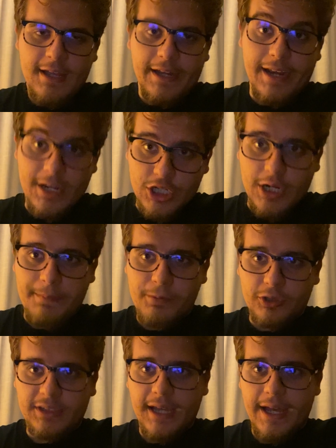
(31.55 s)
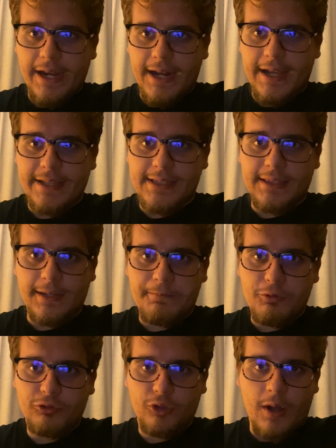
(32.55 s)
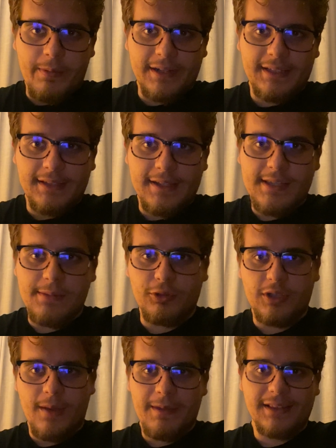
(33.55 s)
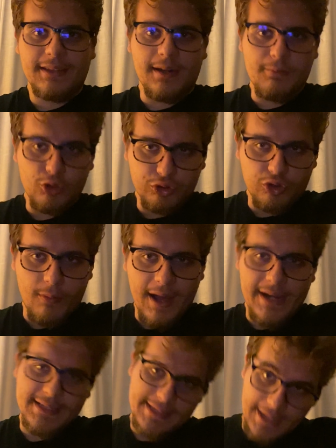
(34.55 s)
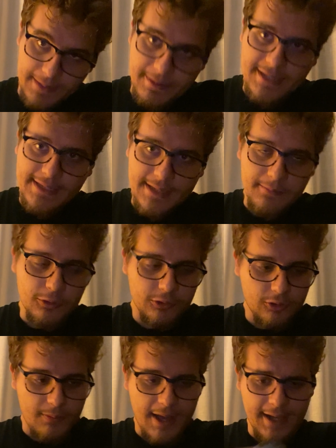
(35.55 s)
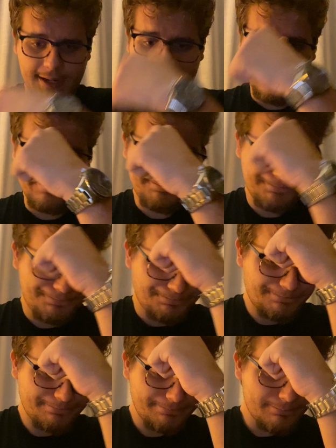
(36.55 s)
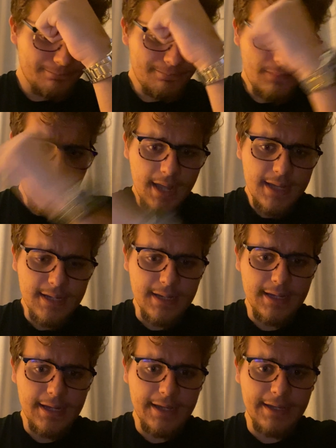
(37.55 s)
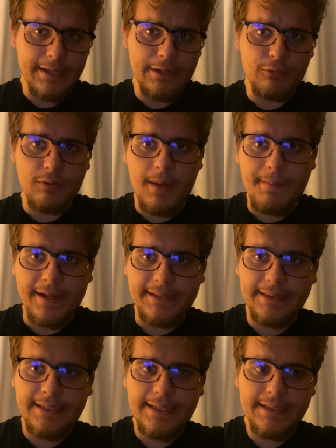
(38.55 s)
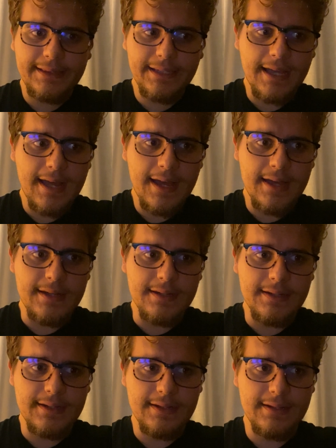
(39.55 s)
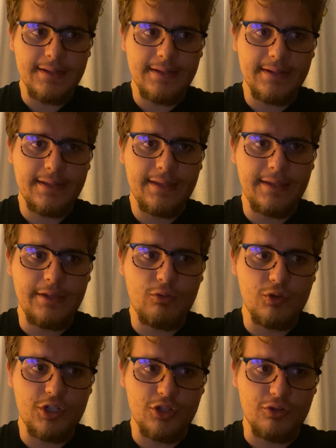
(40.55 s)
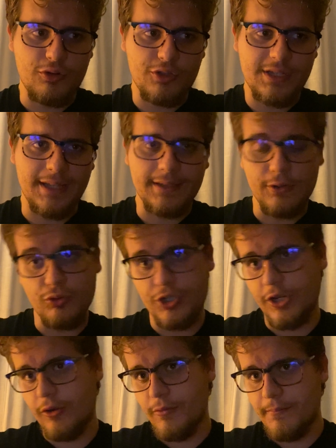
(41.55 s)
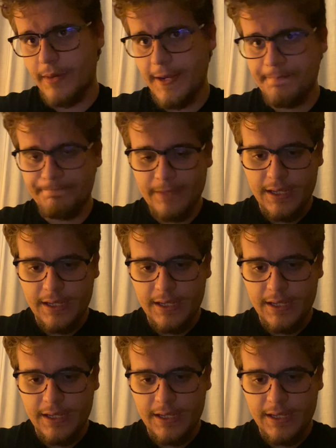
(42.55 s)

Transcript: riesce a portare a casa i tre punti in una partita che si poteva mettere molto male e si era messa molto male. Uh, in una partita uh, in cui ci sono state luci e ombre